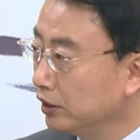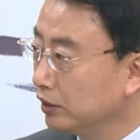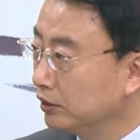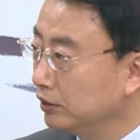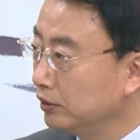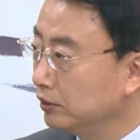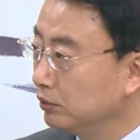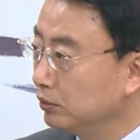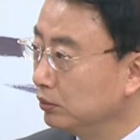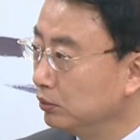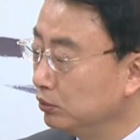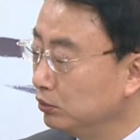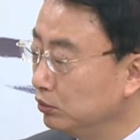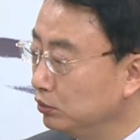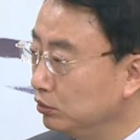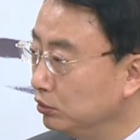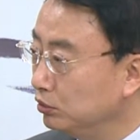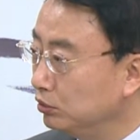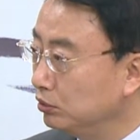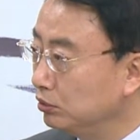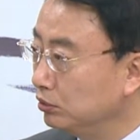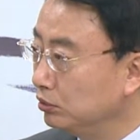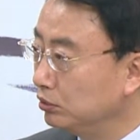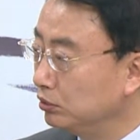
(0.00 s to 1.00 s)
그 또
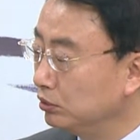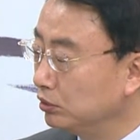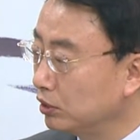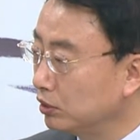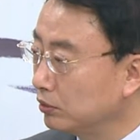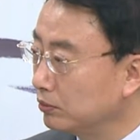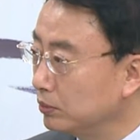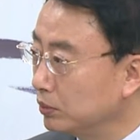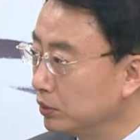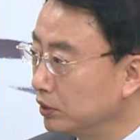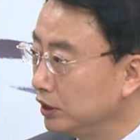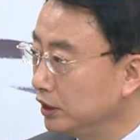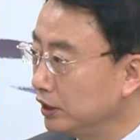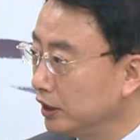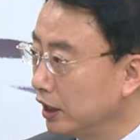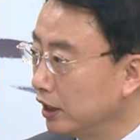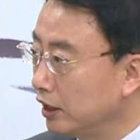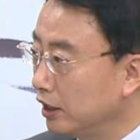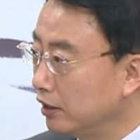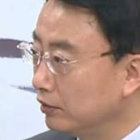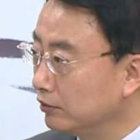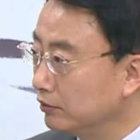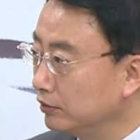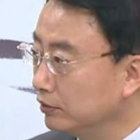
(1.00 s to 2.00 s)
유정복
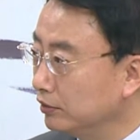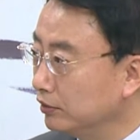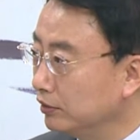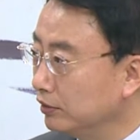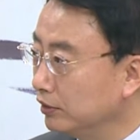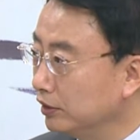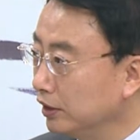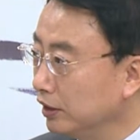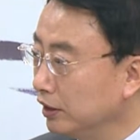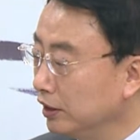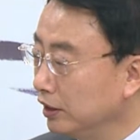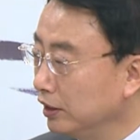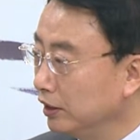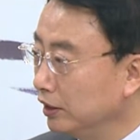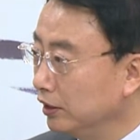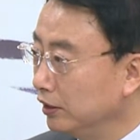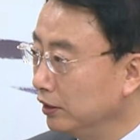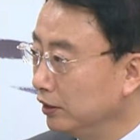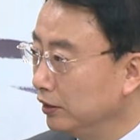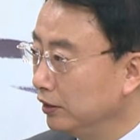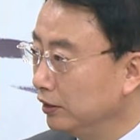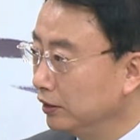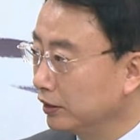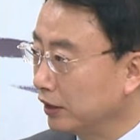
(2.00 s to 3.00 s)
시장하고는
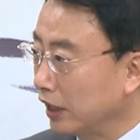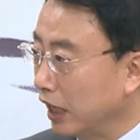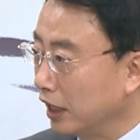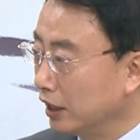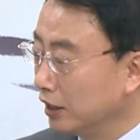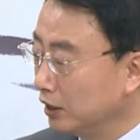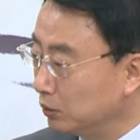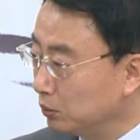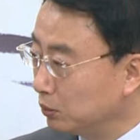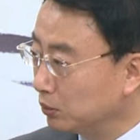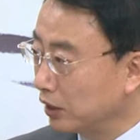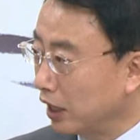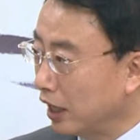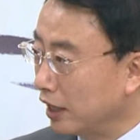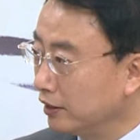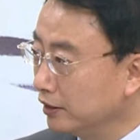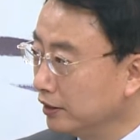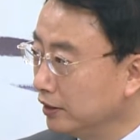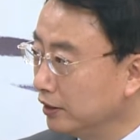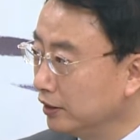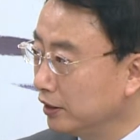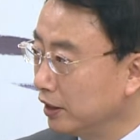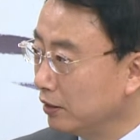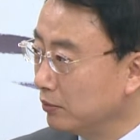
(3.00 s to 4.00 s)
어, 당이 또
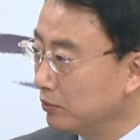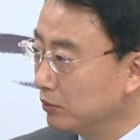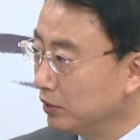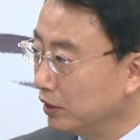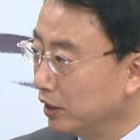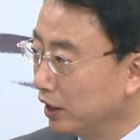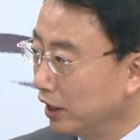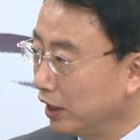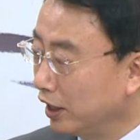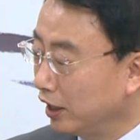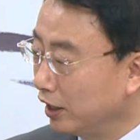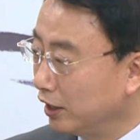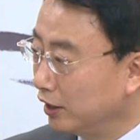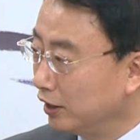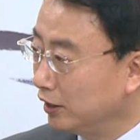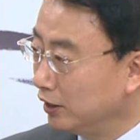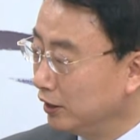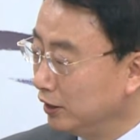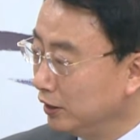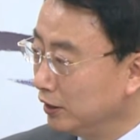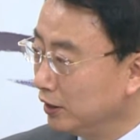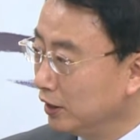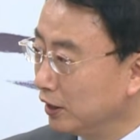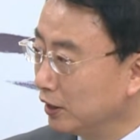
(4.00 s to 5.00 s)
다르기 때문에 예, 예, 예. 어,
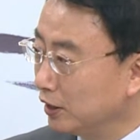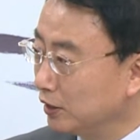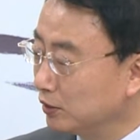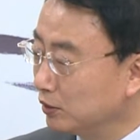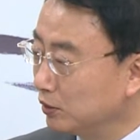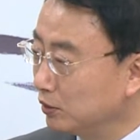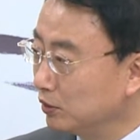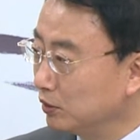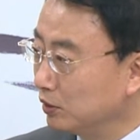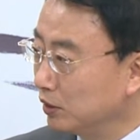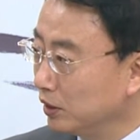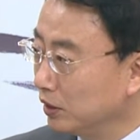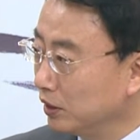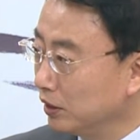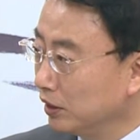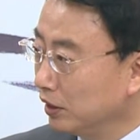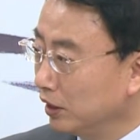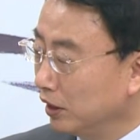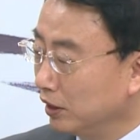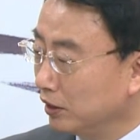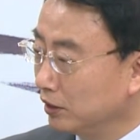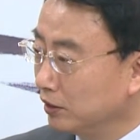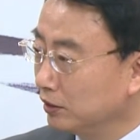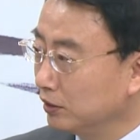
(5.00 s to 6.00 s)
일각에서는
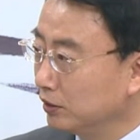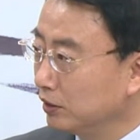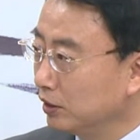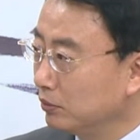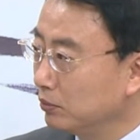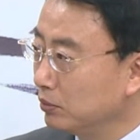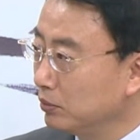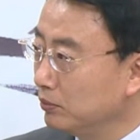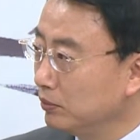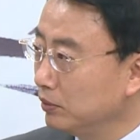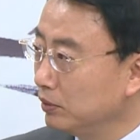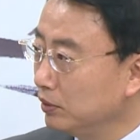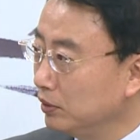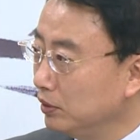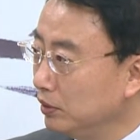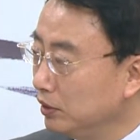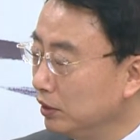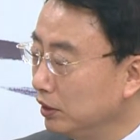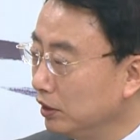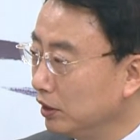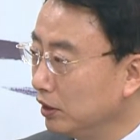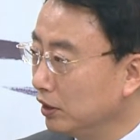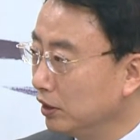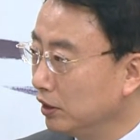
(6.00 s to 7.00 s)
아 그러다 보면은
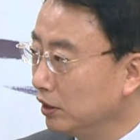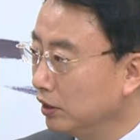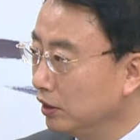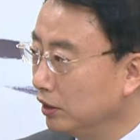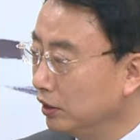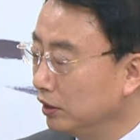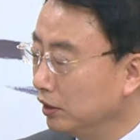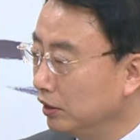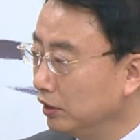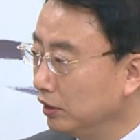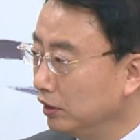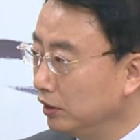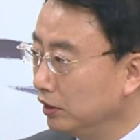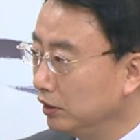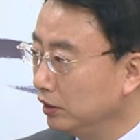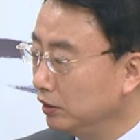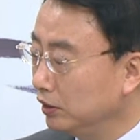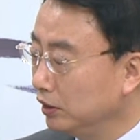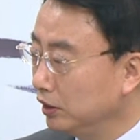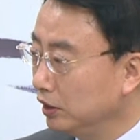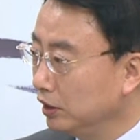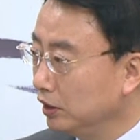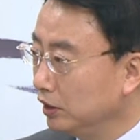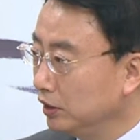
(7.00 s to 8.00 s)
이게
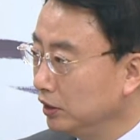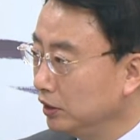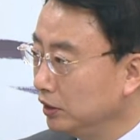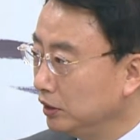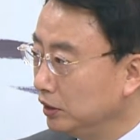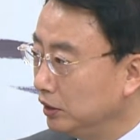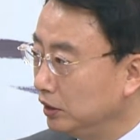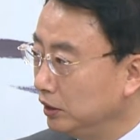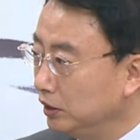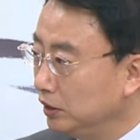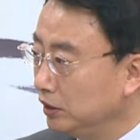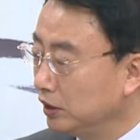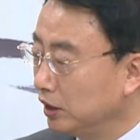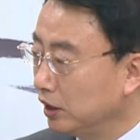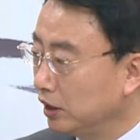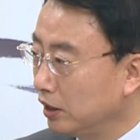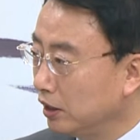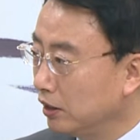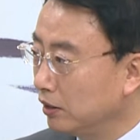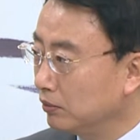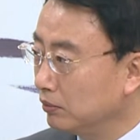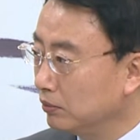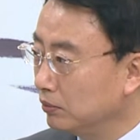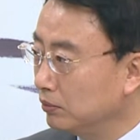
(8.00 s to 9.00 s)
어,
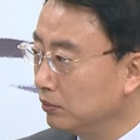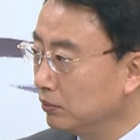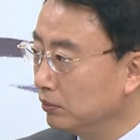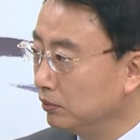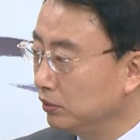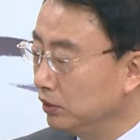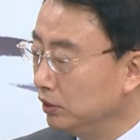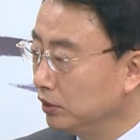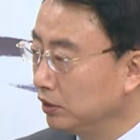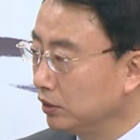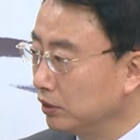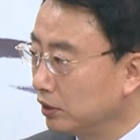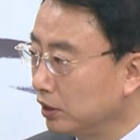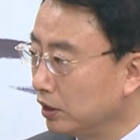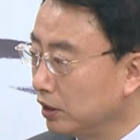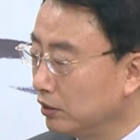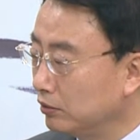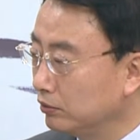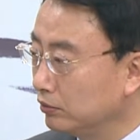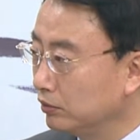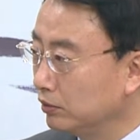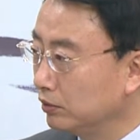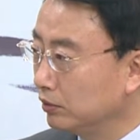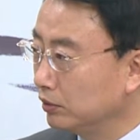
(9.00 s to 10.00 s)
시장하고
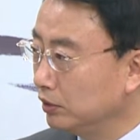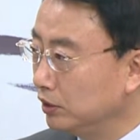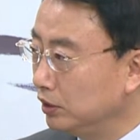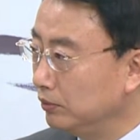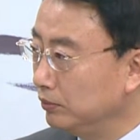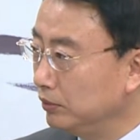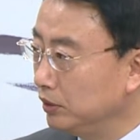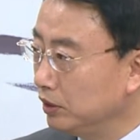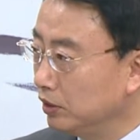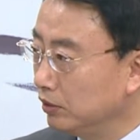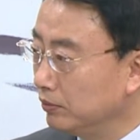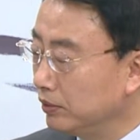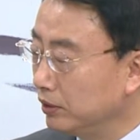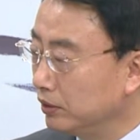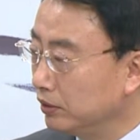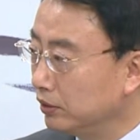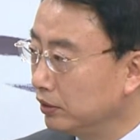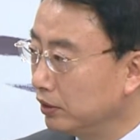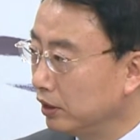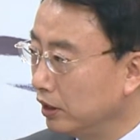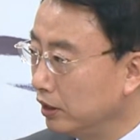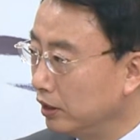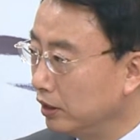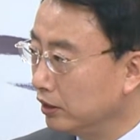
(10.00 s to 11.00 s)
인천사랑운동
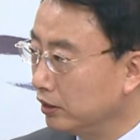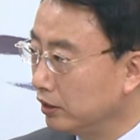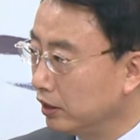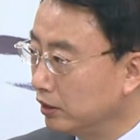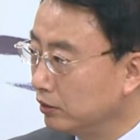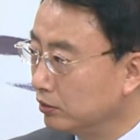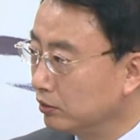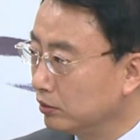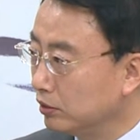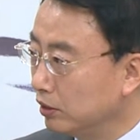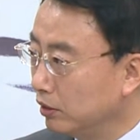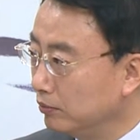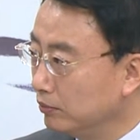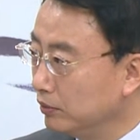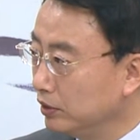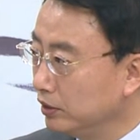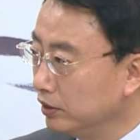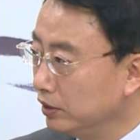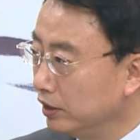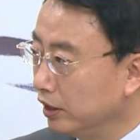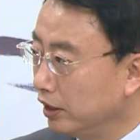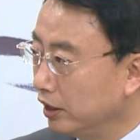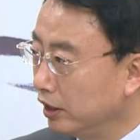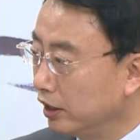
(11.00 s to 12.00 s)
시민협의는 뗄래야 뗄 수가
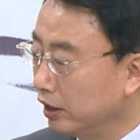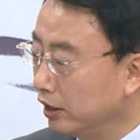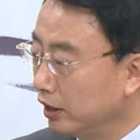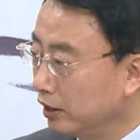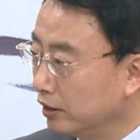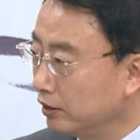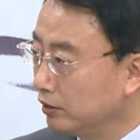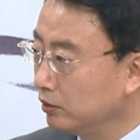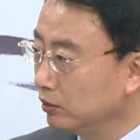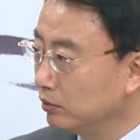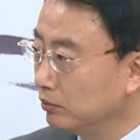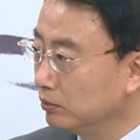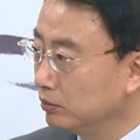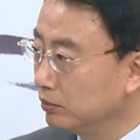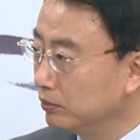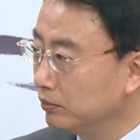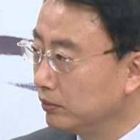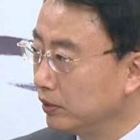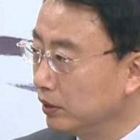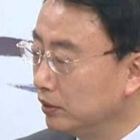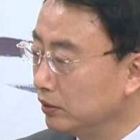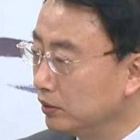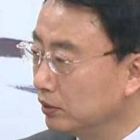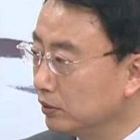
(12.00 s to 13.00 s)
없는데 그런
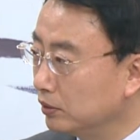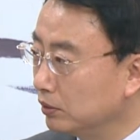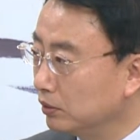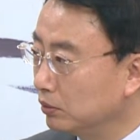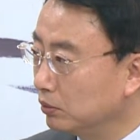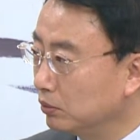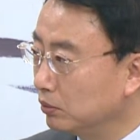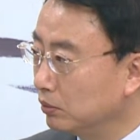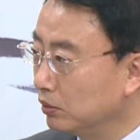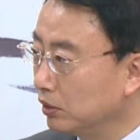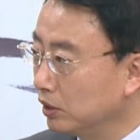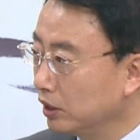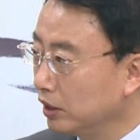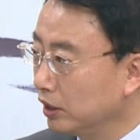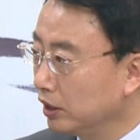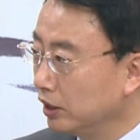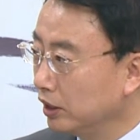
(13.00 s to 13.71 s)
부분에 있어서 또